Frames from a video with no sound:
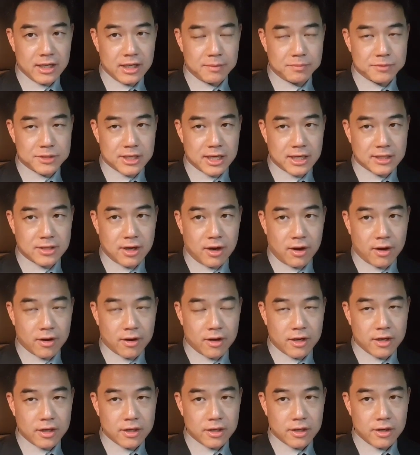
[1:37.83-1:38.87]
입증해서
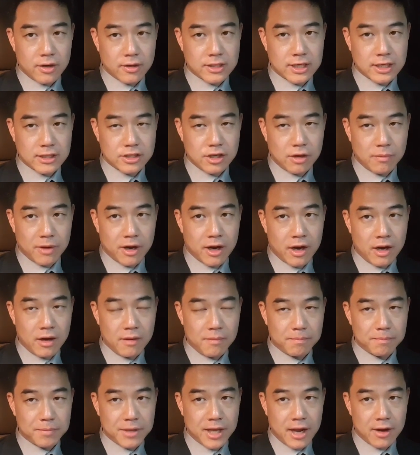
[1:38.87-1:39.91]
형사처벌을
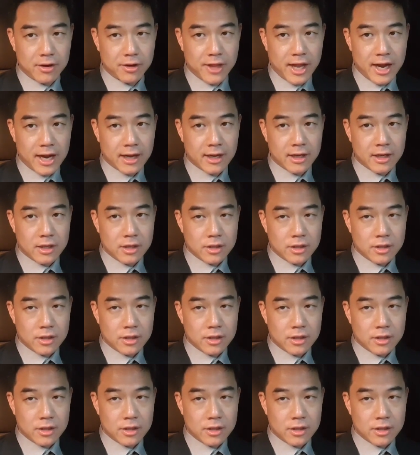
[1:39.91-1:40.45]
피하거나